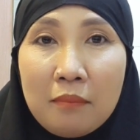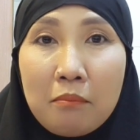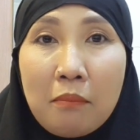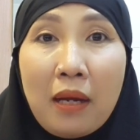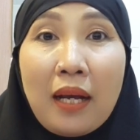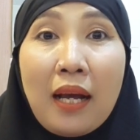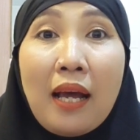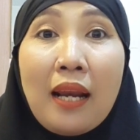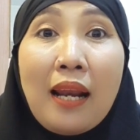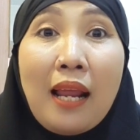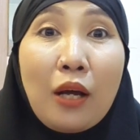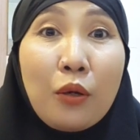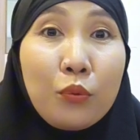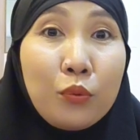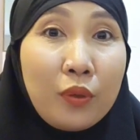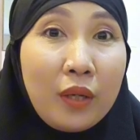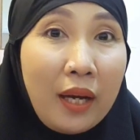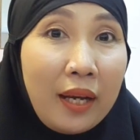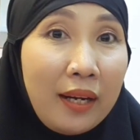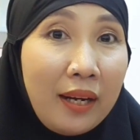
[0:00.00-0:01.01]
maka
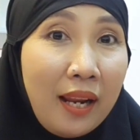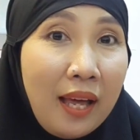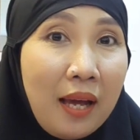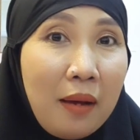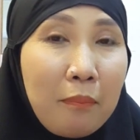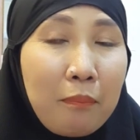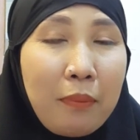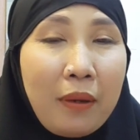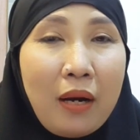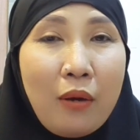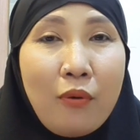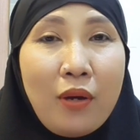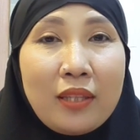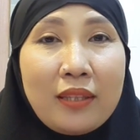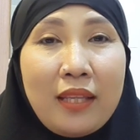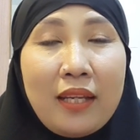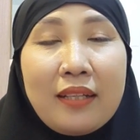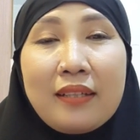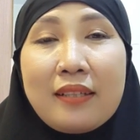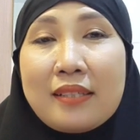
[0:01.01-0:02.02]
lakukanlah
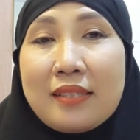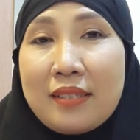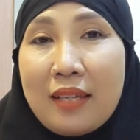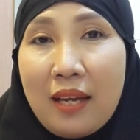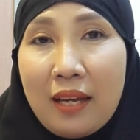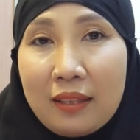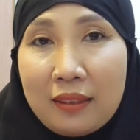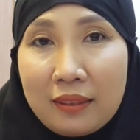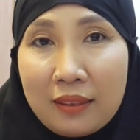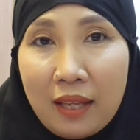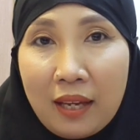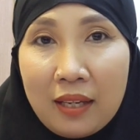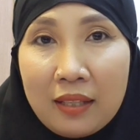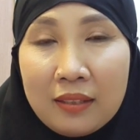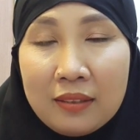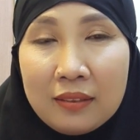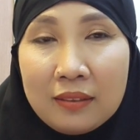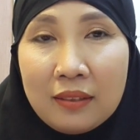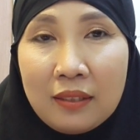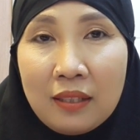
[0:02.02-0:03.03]
perawatan kesehatan